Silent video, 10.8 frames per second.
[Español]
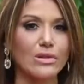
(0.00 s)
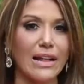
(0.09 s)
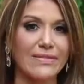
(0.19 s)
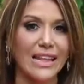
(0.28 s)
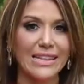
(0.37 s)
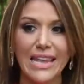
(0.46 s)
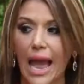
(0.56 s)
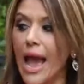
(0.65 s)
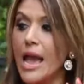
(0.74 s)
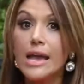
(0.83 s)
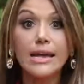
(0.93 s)
durante el día.
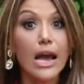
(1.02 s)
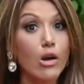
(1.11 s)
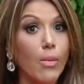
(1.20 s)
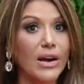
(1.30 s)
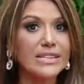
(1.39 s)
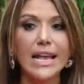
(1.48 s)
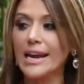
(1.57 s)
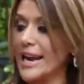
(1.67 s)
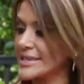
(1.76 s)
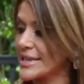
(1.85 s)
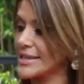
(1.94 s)
¿Qué cómo
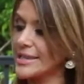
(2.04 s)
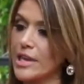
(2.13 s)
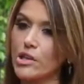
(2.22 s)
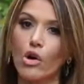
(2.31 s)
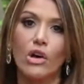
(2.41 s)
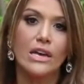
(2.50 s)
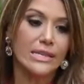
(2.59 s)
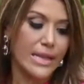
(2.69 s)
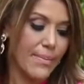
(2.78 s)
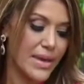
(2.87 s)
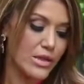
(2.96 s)
hacerla sencillo?
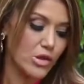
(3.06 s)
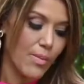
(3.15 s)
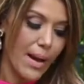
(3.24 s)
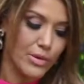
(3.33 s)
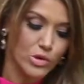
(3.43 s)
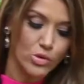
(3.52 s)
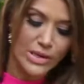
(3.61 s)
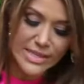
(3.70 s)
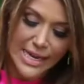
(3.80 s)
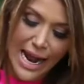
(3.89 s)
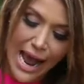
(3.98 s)
También tomamos
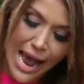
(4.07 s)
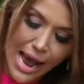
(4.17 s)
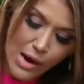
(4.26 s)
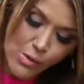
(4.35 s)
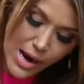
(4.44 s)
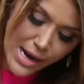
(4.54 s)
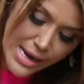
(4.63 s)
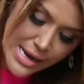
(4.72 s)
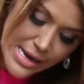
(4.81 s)
nuestra agua